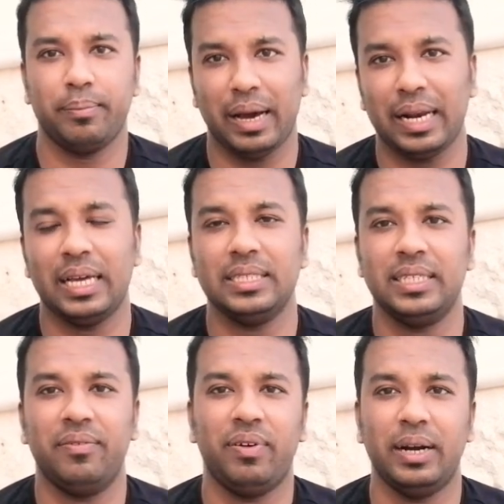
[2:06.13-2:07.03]

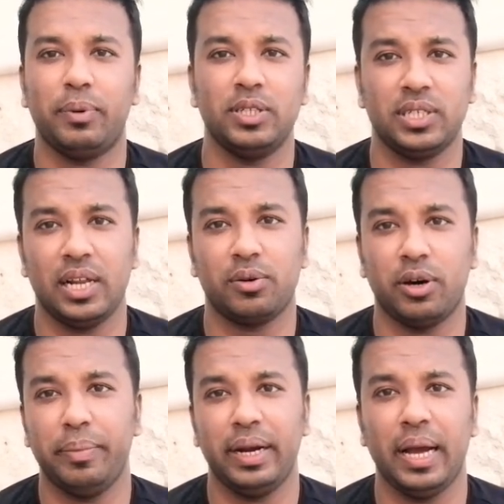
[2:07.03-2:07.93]
বাংলাদেশে ফ্লাইট পরিচালনা
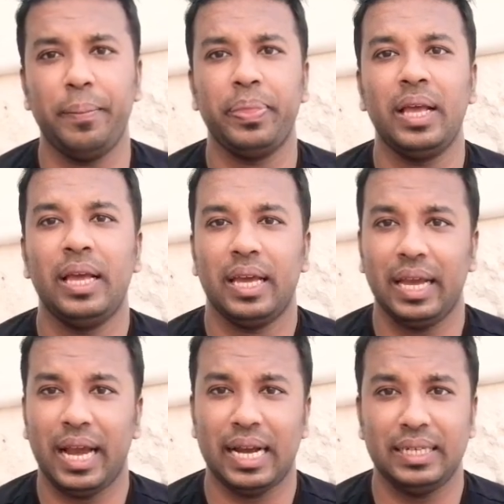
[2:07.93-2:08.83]
করবে না
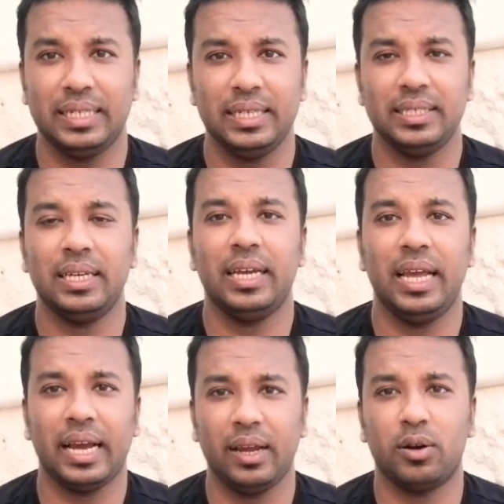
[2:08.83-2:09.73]
এই আইনটি
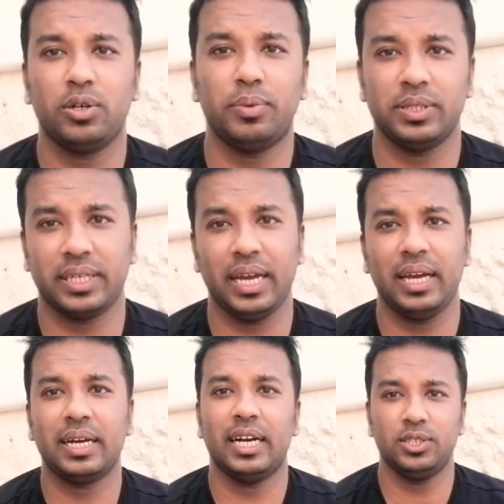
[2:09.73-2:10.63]
একই অক্টোবর থেকে
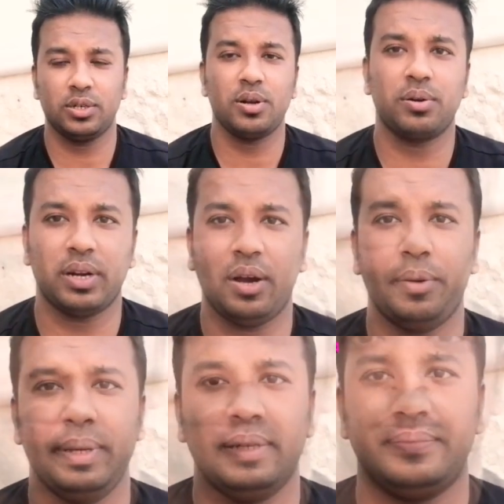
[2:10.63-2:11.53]
কার্যকর করা
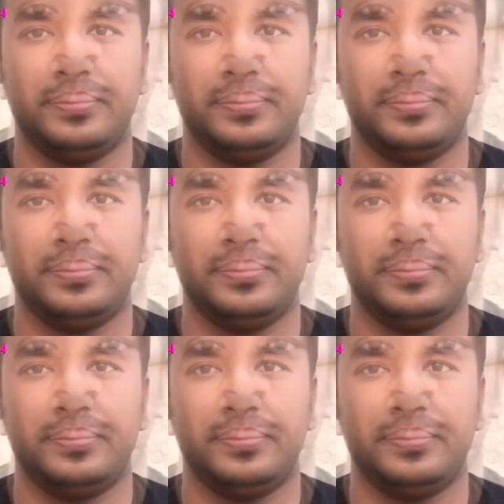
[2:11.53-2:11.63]
হবে